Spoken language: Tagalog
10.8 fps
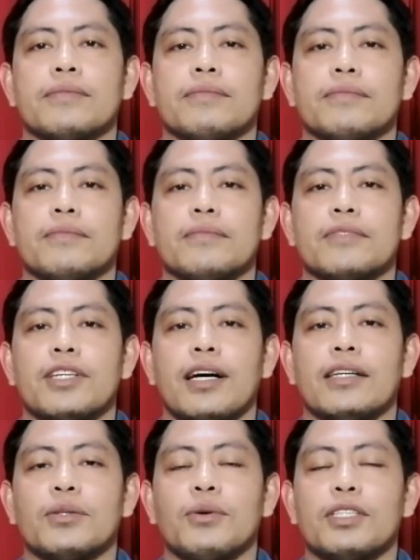um,
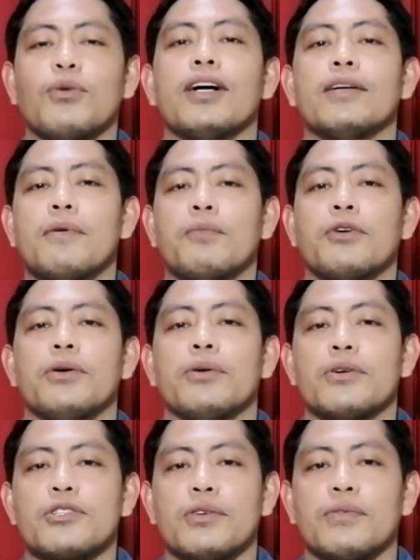tsaka tuwan-tuwa naman po yung
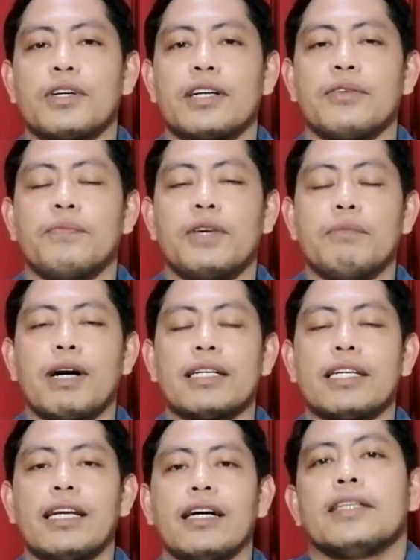customer, yung feedback
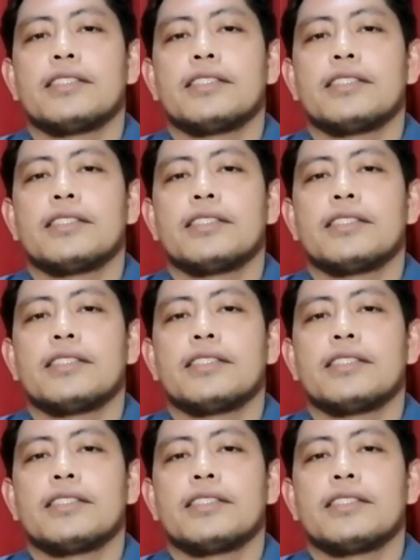nila.